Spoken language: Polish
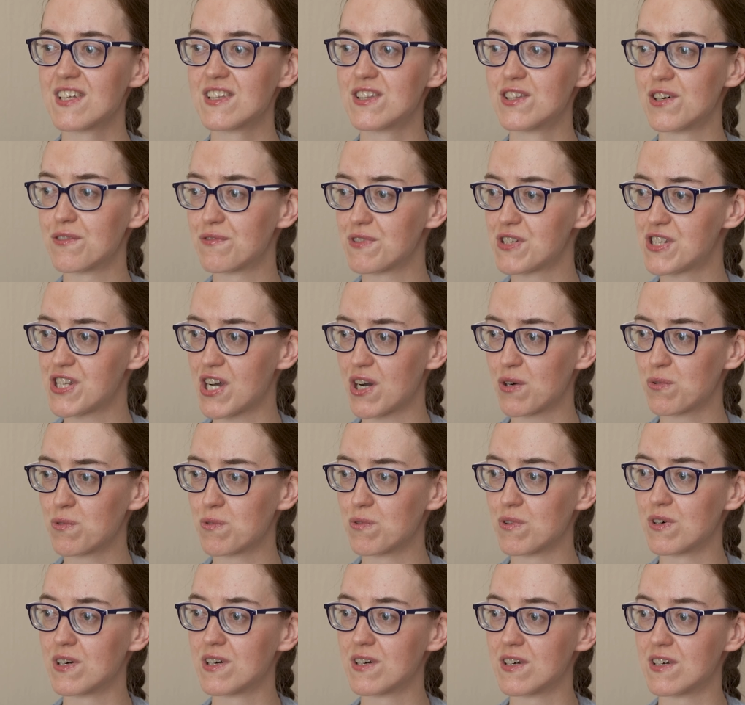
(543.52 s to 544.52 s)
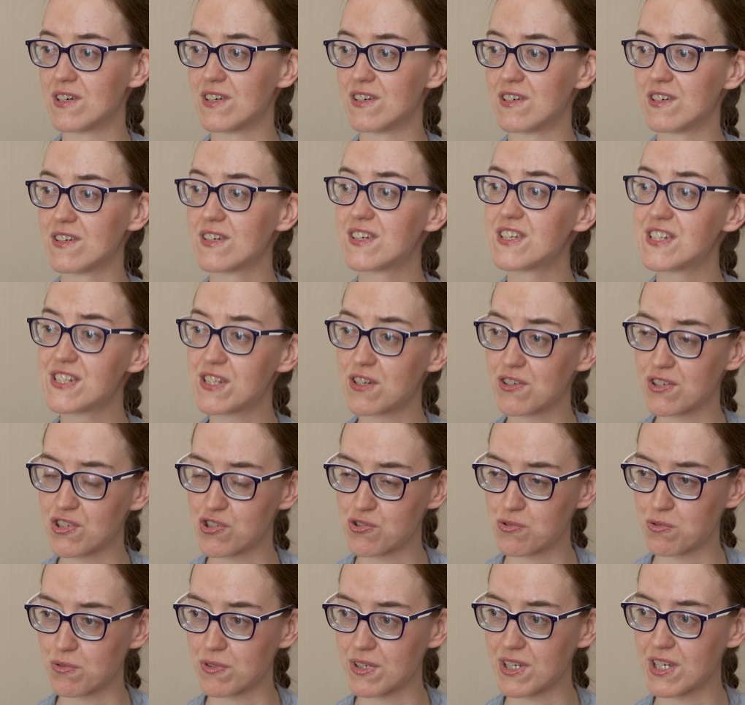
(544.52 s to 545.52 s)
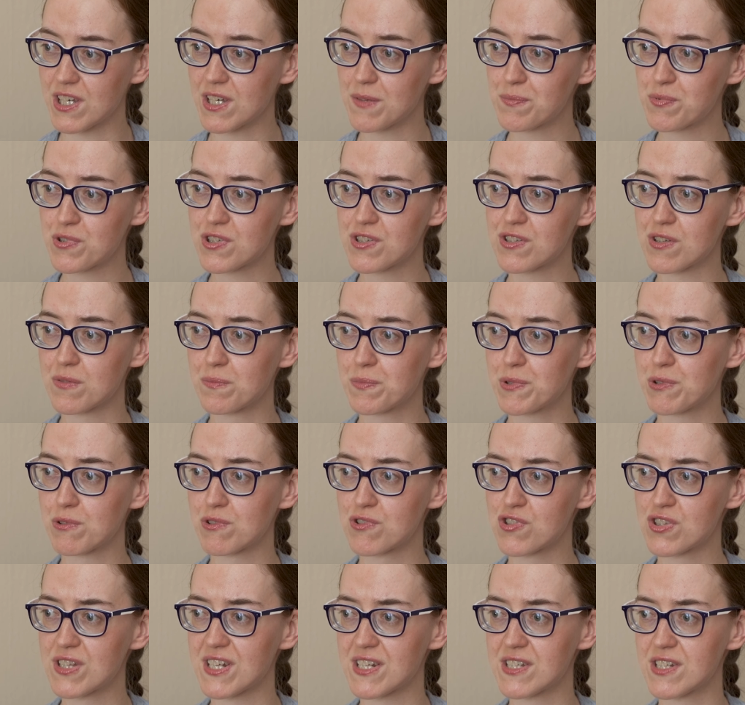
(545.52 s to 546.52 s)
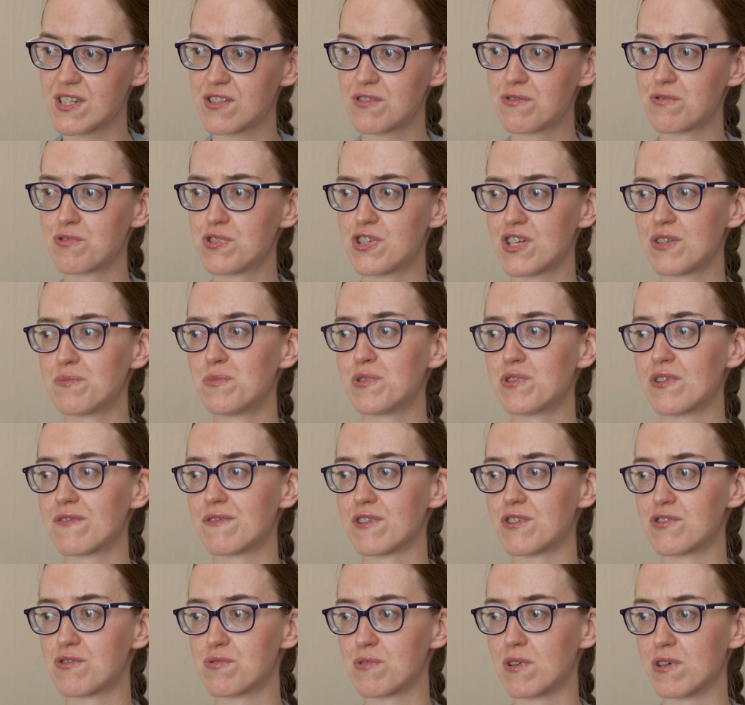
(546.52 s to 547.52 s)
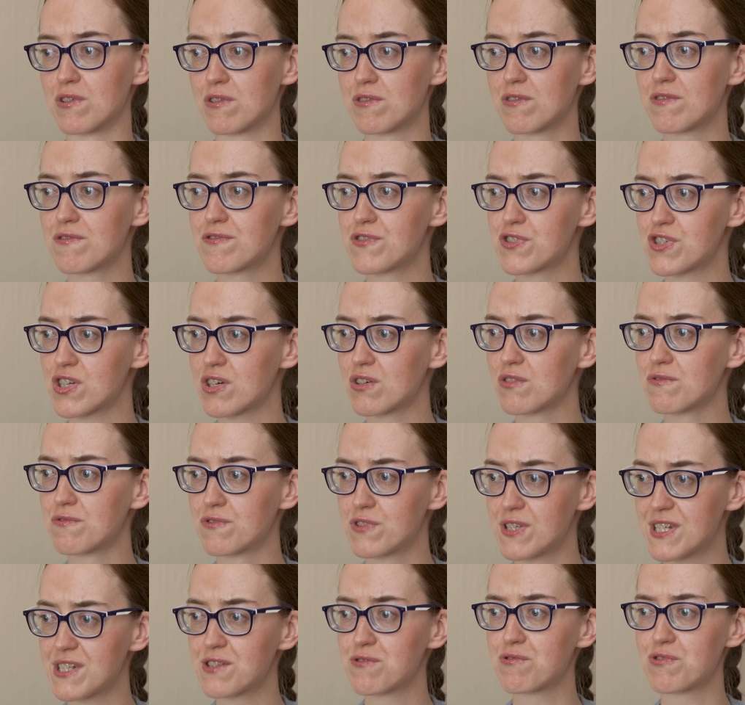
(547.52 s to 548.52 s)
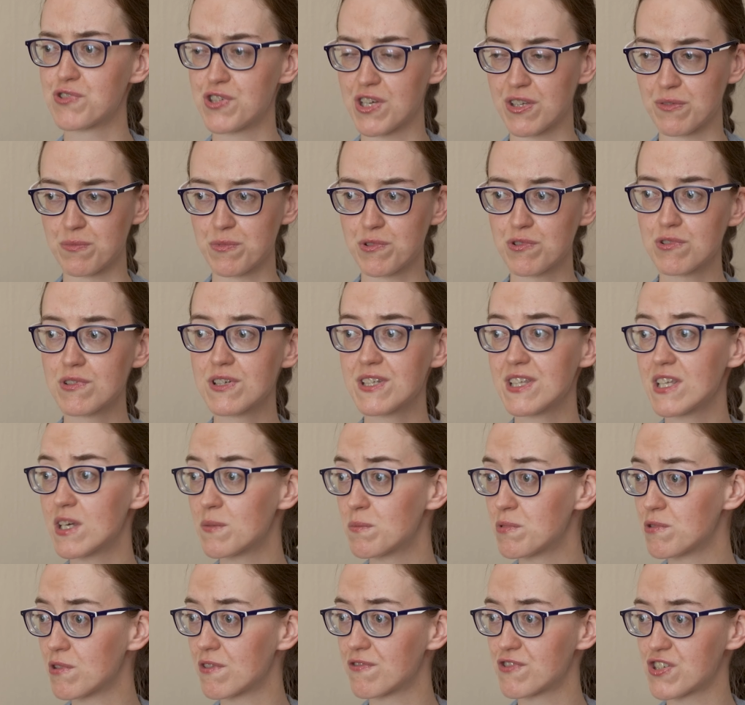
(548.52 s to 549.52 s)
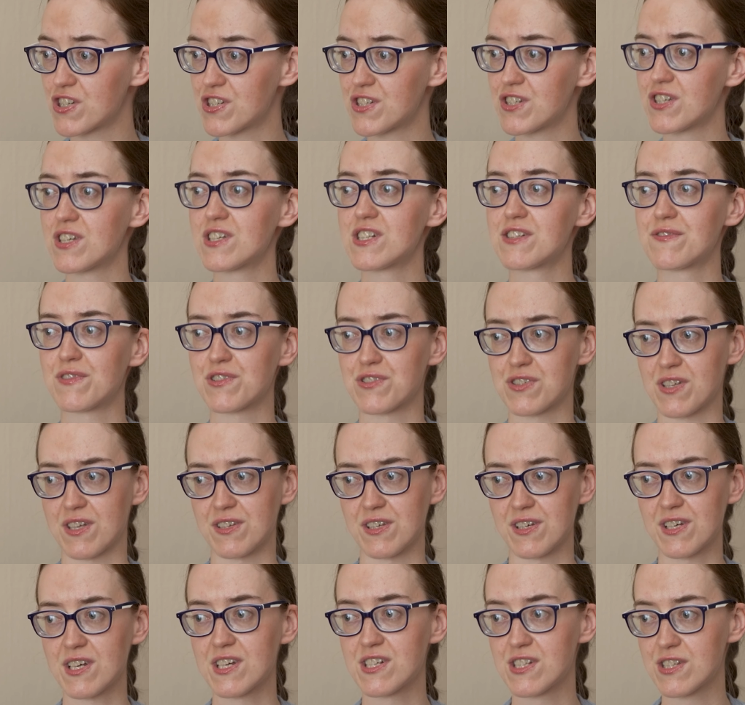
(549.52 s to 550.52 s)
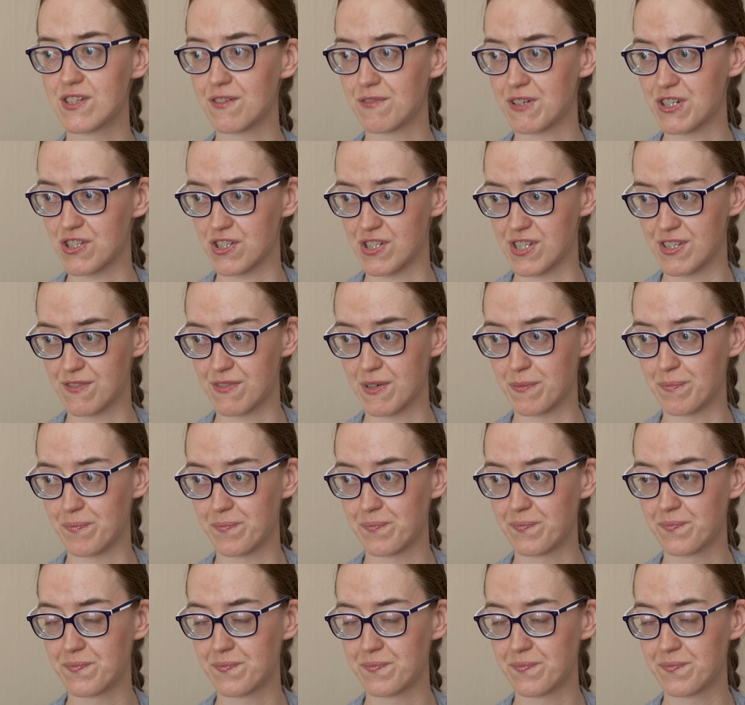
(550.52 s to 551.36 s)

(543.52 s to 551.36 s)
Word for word: Do Wydziału y, Historii Sztuki przystąpiło 47 nowych członków, z czego 27 nie było wcześniej związanych z towarzystwem.